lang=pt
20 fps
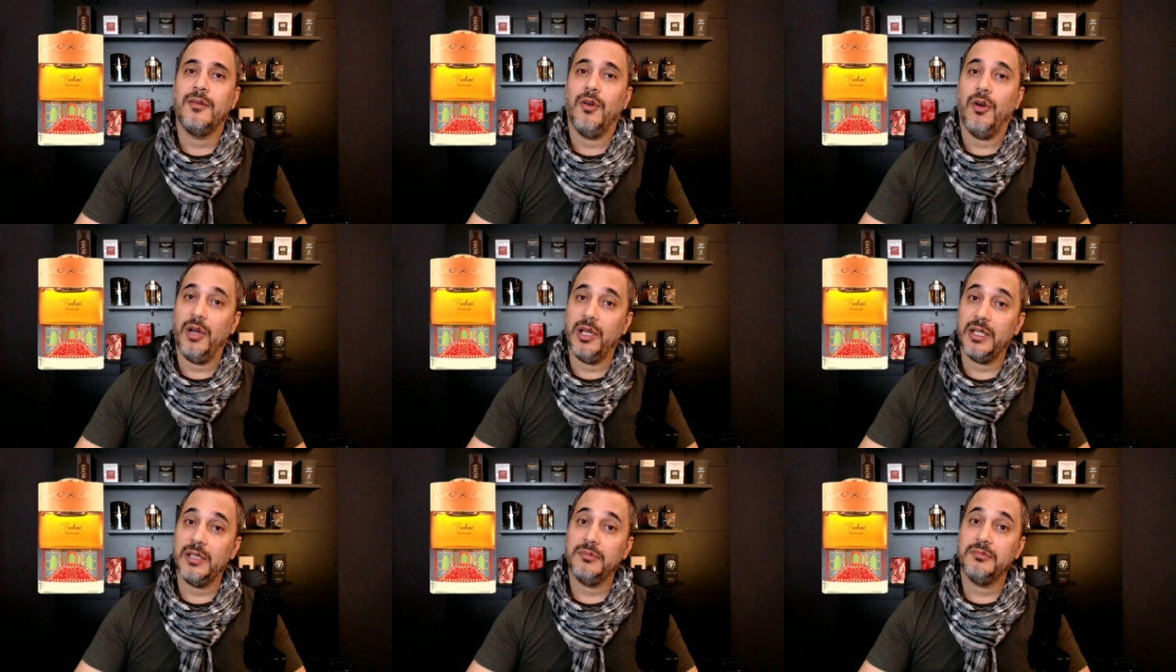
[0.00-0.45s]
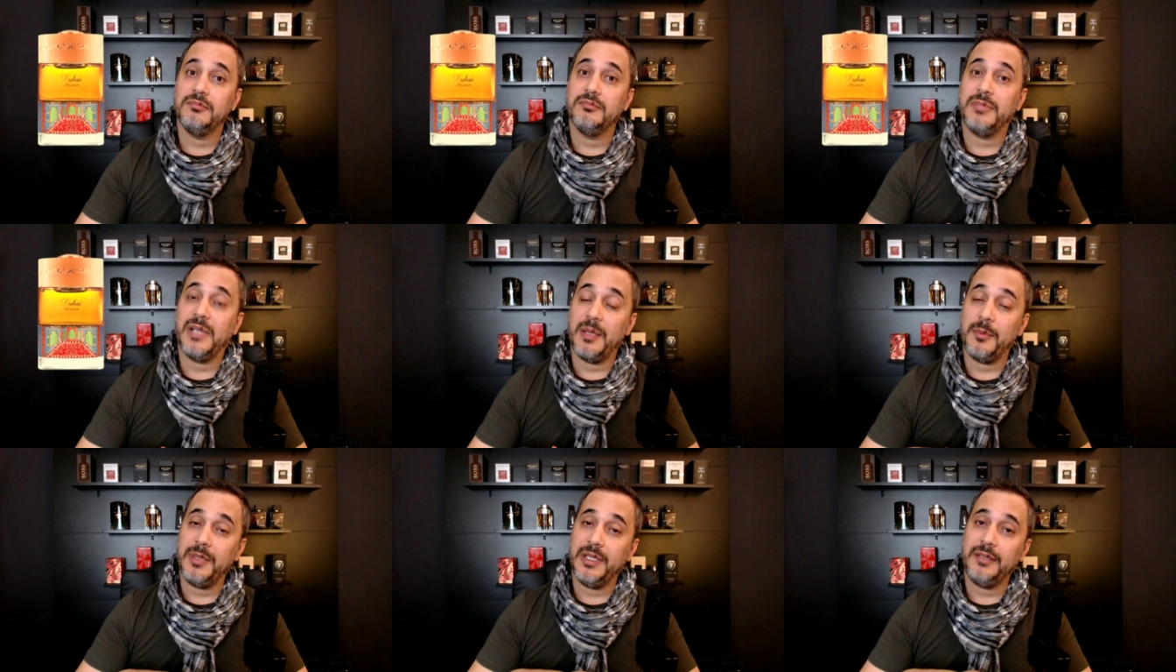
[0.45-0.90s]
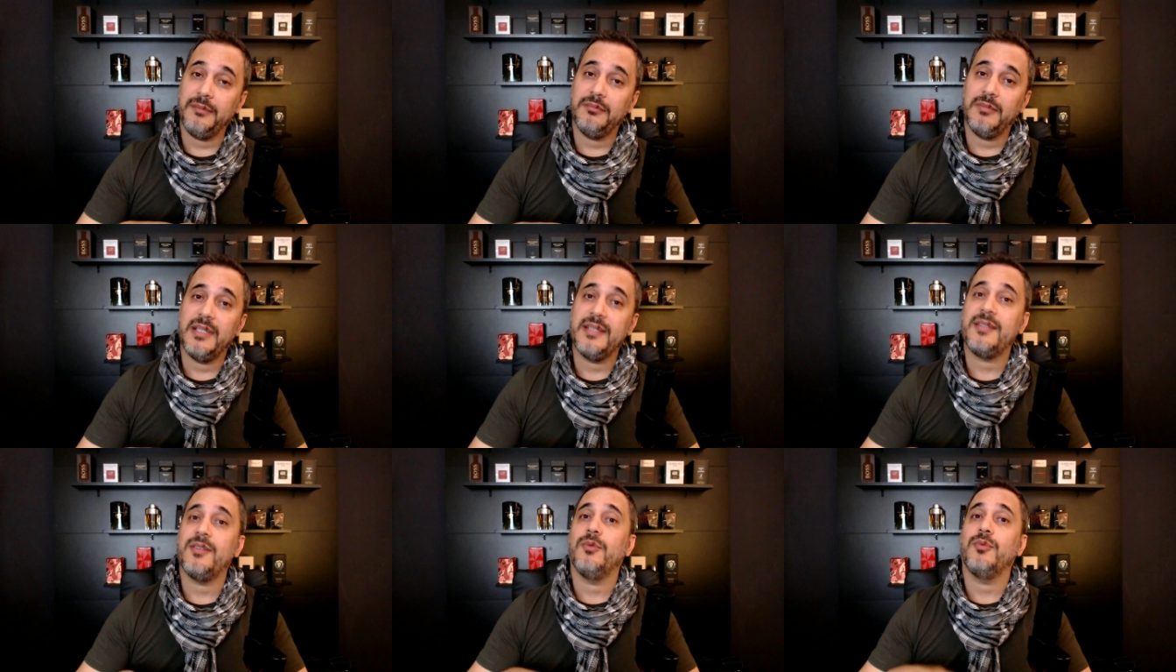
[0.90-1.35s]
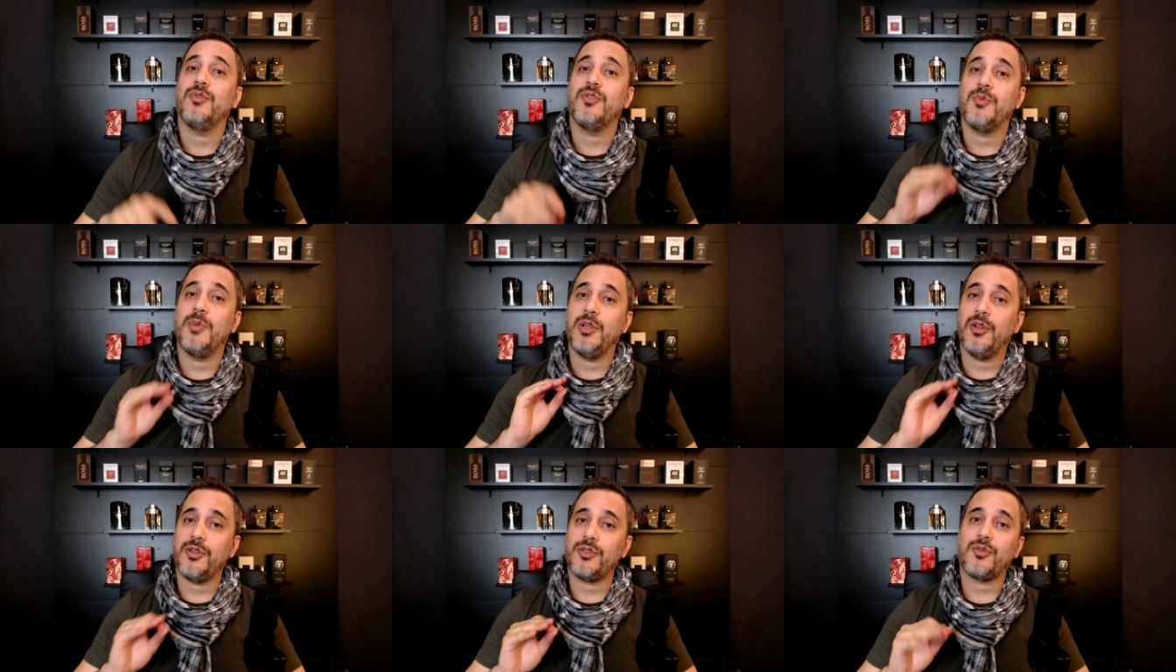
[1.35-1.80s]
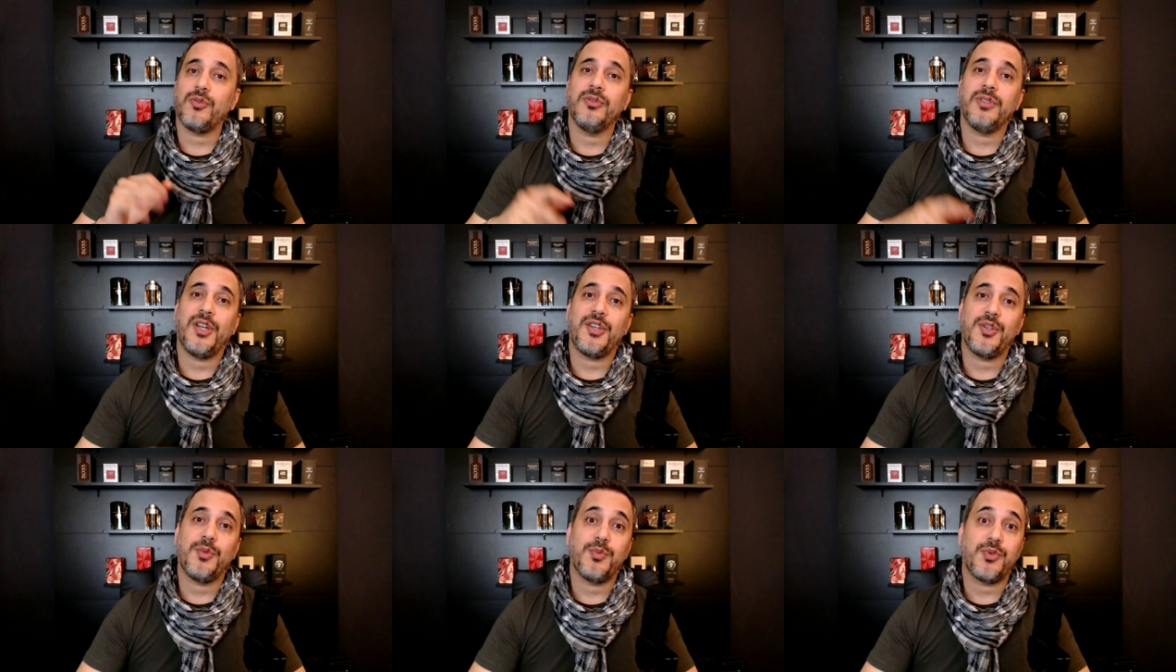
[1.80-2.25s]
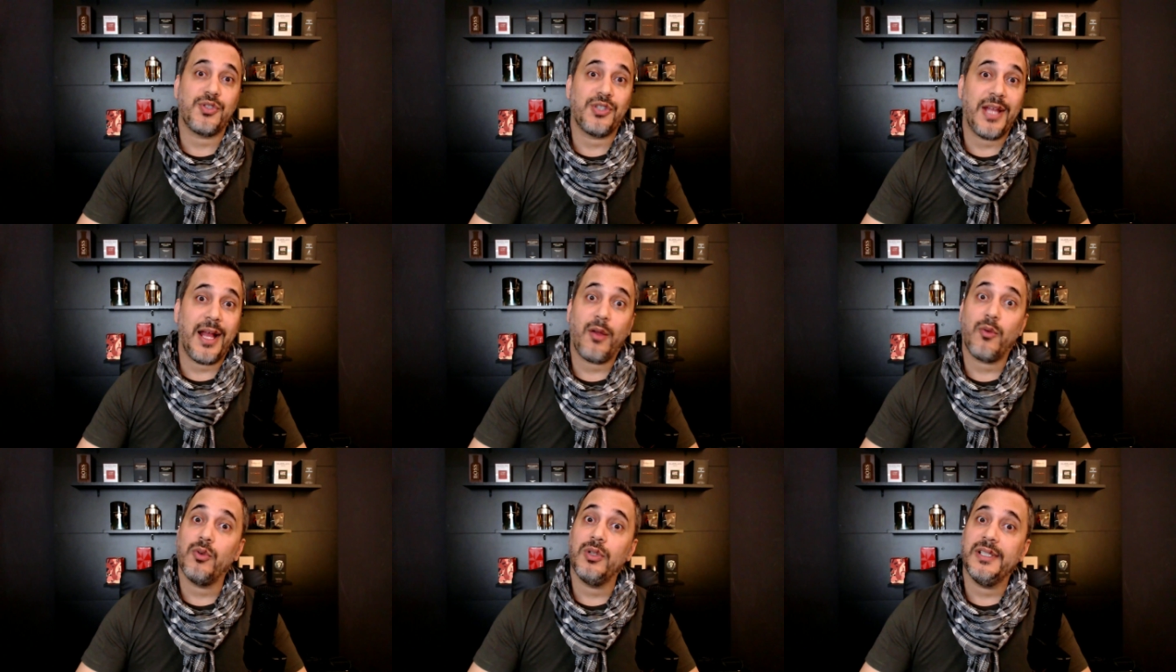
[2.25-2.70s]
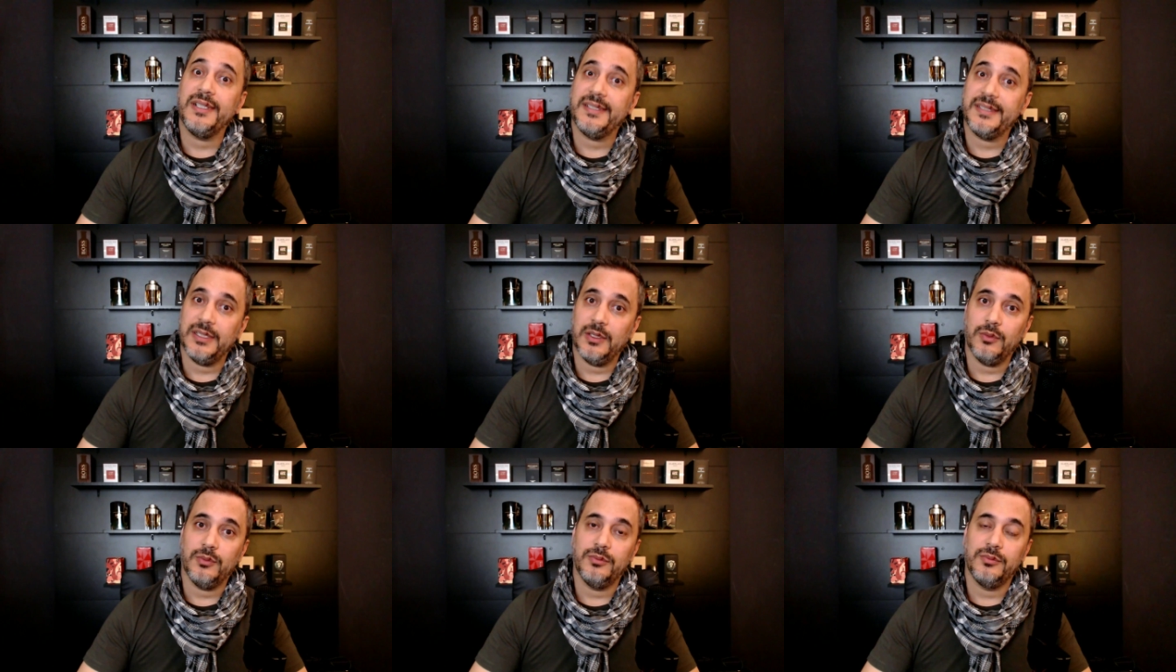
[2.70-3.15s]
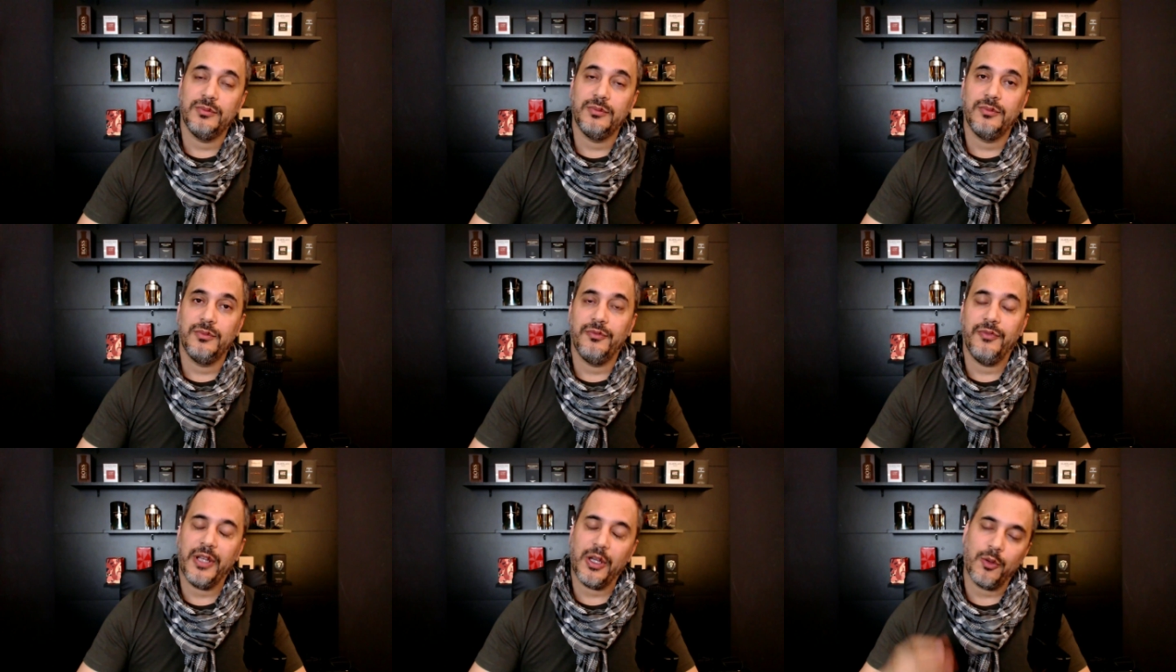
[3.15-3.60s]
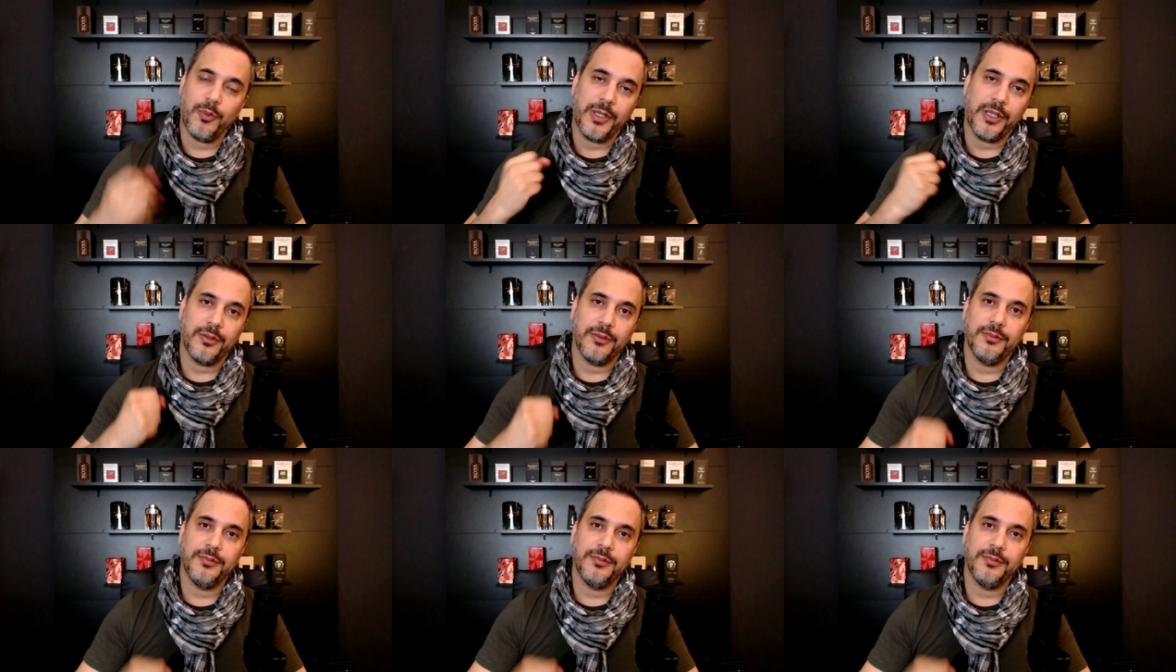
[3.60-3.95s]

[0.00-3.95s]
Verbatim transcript: Olha, para mim, esse é um dos melhores contratipos da coleção. Vem comigo!